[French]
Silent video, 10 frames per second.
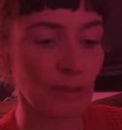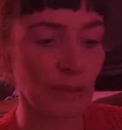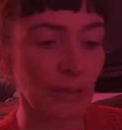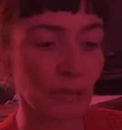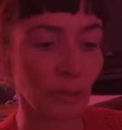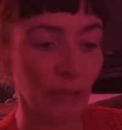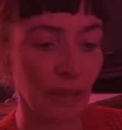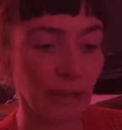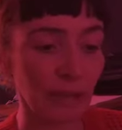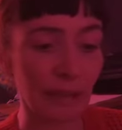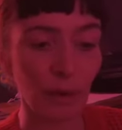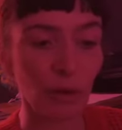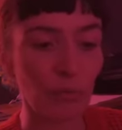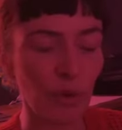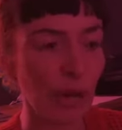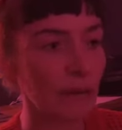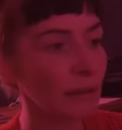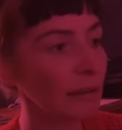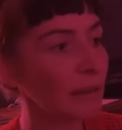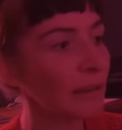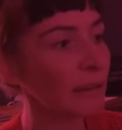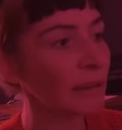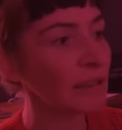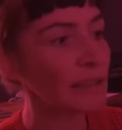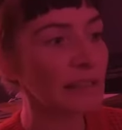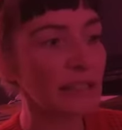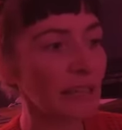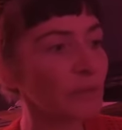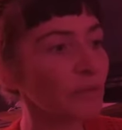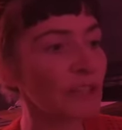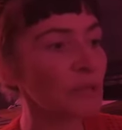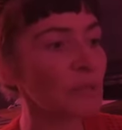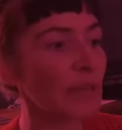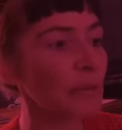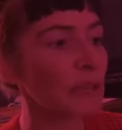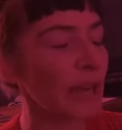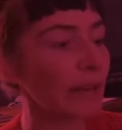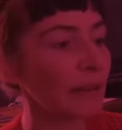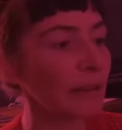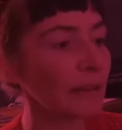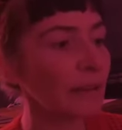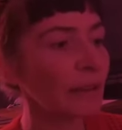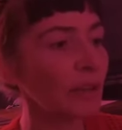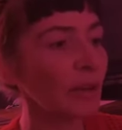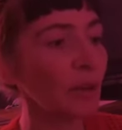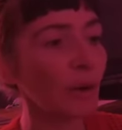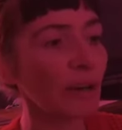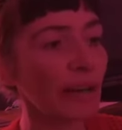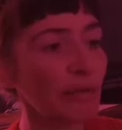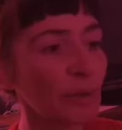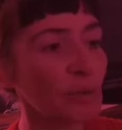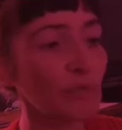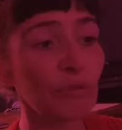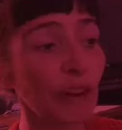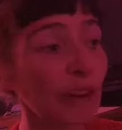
êtres encadrés remuaient, scintillaient d'une façon singulière. Leurs lèvres s'ouvraient et